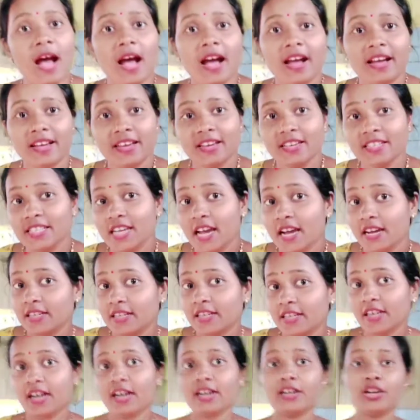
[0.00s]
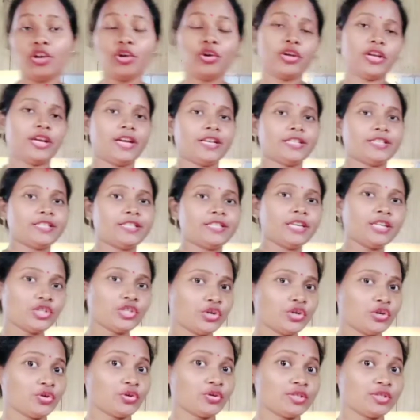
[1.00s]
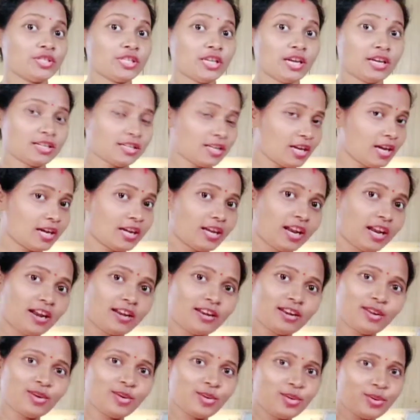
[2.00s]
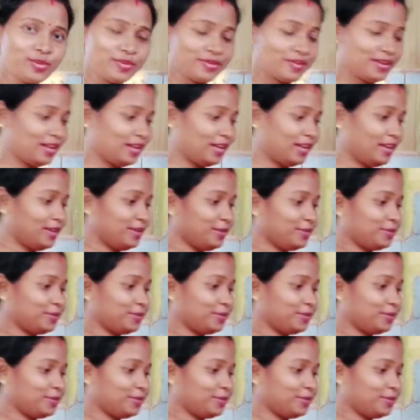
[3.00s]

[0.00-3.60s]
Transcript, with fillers: আগে শাকটা কাটা হয়ে গেছে তো শাকটা আগে রান্না করে ফেলি